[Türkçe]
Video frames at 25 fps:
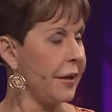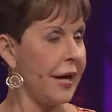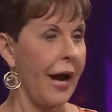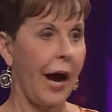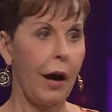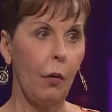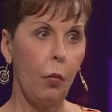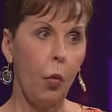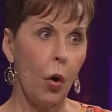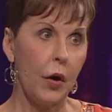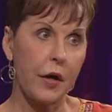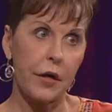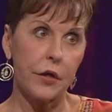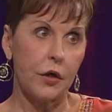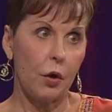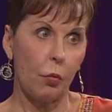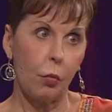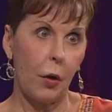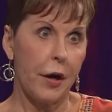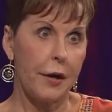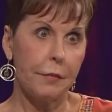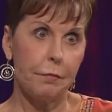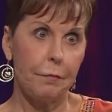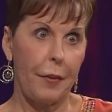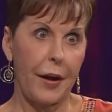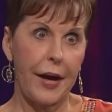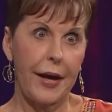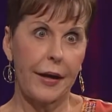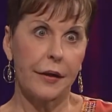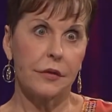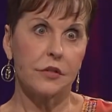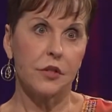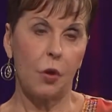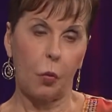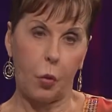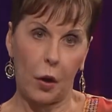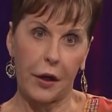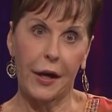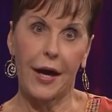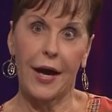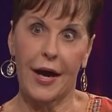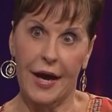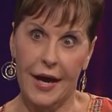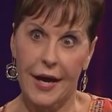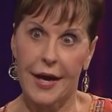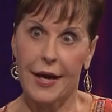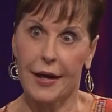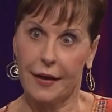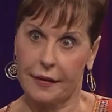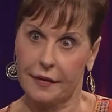Daha önce sahip olduklarıma
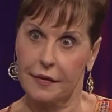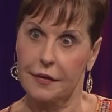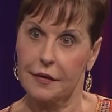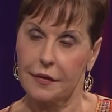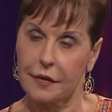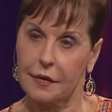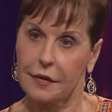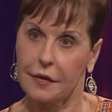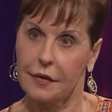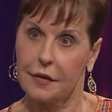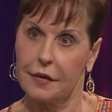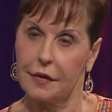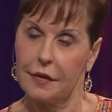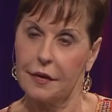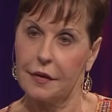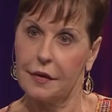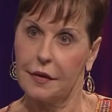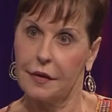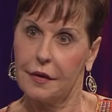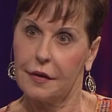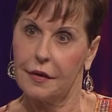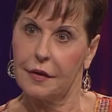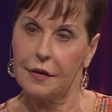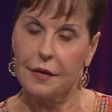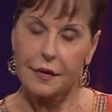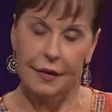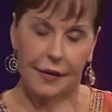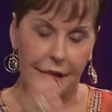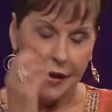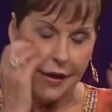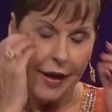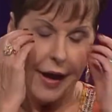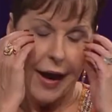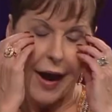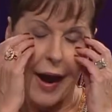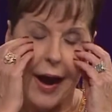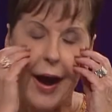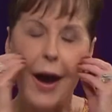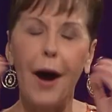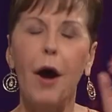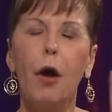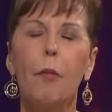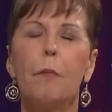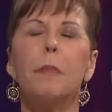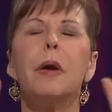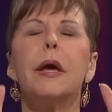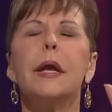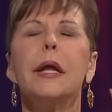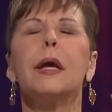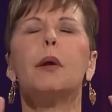dönmek istiyorum.
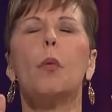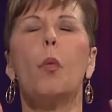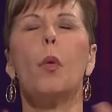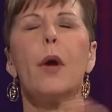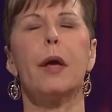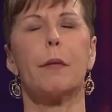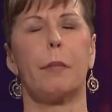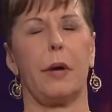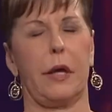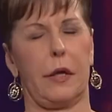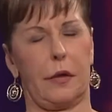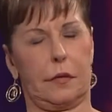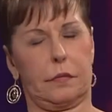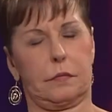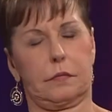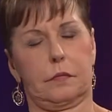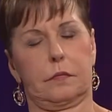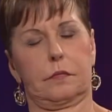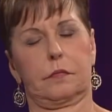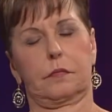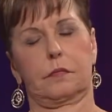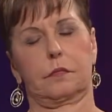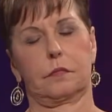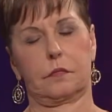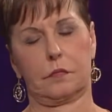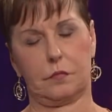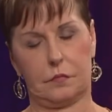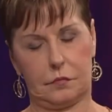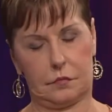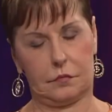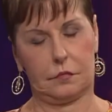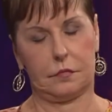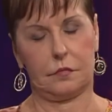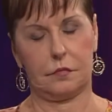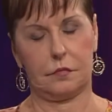Aranızda kaç kadın?